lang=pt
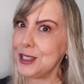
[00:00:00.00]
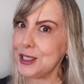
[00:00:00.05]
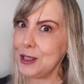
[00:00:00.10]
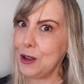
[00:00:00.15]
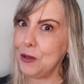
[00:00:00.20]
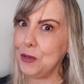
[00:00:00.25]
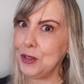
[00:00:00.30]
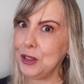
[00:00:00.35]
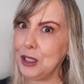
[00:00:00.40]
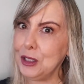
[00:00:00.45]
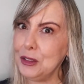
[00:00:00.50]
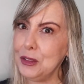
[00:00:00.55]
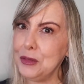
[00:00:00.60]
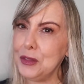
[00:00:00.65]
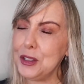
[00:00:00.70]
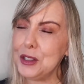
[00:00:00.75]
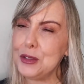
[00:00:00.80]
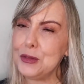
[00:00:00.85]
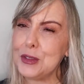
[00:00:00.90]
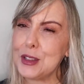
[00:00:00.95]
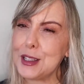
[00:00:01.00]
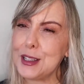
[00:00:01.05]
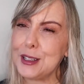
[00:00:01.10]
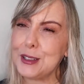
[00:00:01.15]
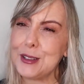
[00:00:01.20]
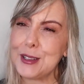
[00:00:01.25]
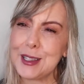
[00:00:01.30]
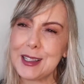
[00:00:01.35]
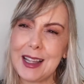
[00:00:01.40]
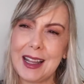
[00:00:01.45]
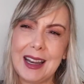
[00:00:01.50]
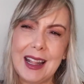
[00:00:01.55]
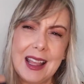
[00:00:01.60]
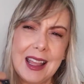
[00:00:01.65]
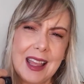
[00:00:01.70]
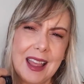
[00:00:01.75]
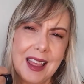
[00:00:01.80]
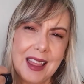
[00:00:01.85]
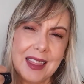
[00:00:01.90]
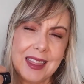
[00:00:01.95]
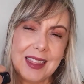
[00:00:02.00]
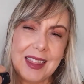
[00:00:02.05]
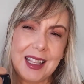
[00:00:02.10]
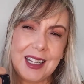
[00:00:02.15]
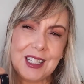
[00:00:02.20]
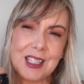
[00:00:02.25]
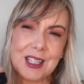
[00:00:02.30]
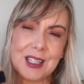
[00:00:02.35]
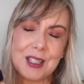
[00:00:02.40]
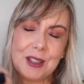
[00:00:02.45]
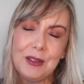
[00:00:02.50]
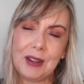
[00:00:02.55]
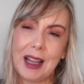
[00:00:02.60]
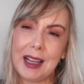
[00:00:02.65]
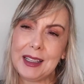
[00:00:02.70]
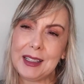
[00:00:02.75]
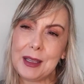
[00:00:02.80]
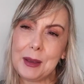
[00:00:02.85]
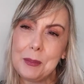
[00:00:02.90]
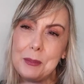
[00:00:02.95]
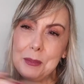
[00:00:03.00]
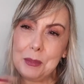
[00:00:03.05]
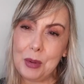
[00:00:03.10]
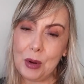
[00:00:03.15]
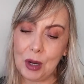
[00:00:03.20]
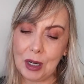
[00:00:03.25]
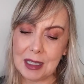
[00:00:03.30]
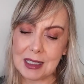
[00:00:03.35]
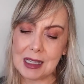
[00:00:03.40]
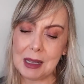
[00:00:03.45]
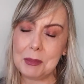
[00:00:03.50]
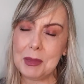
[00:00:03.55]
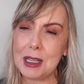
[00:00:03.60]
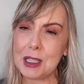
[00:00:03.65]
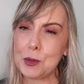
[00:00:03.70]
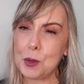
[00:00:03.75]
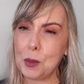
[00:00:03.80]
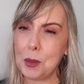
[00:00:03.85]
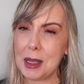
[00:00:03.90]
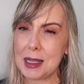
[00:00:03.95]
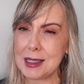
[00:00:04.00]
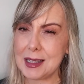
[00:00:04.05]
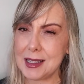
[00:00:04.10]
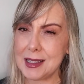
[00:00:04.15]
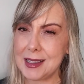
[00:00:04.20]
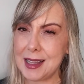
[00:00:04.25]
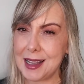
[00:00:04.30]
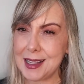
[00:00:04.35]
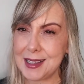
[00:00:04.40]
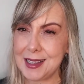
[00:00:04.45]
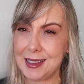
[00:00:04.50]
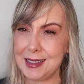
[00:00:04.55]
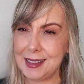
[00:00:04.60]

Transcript: E se ao final do vídeo você gostar, deixa seu like. Bora saber as promessas dessa